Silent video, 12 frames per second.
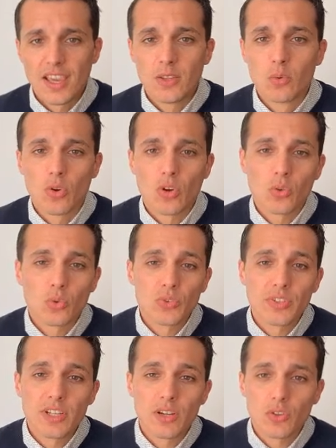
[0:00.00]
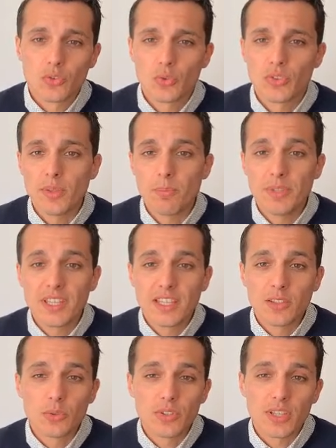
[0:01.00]
Et donc en conséquence de ces pics
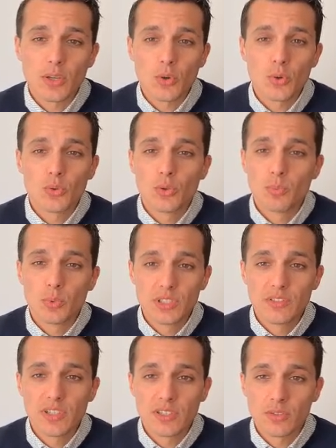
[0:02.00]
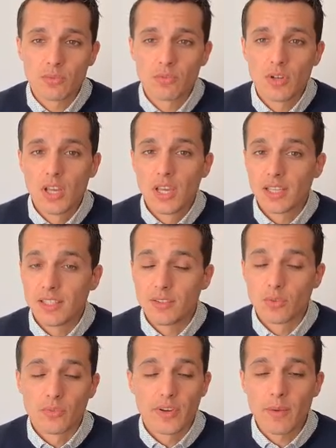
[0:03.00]
et de ces creux de motivation qui
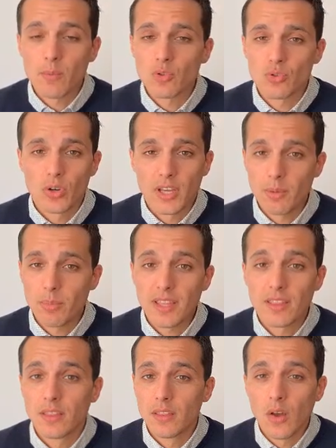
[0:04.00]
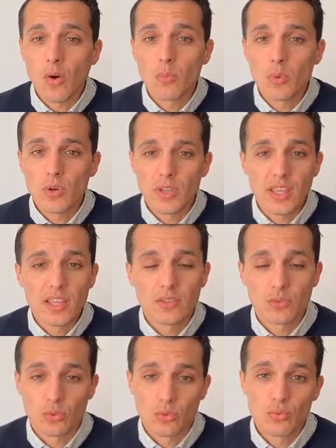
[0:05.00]
sont vraiment, je le répète, normaux et
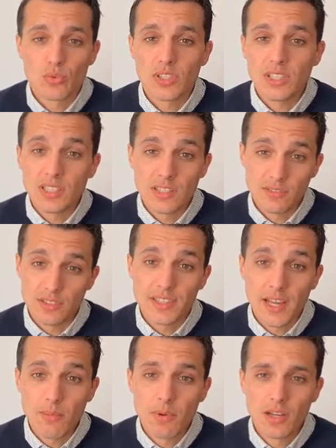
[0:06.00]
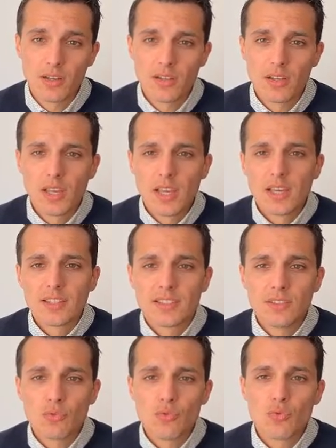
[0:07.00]
surtout inévitables,
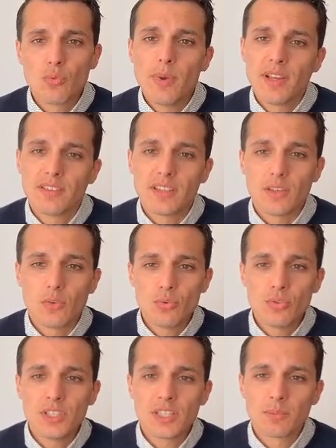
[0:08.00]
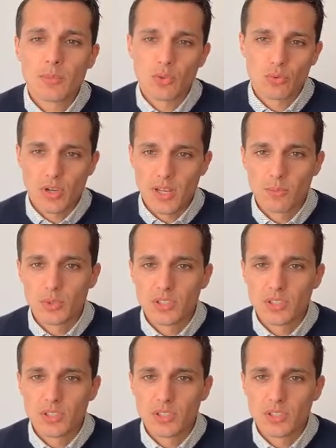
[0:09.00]
si vous vous basez uniquement sur la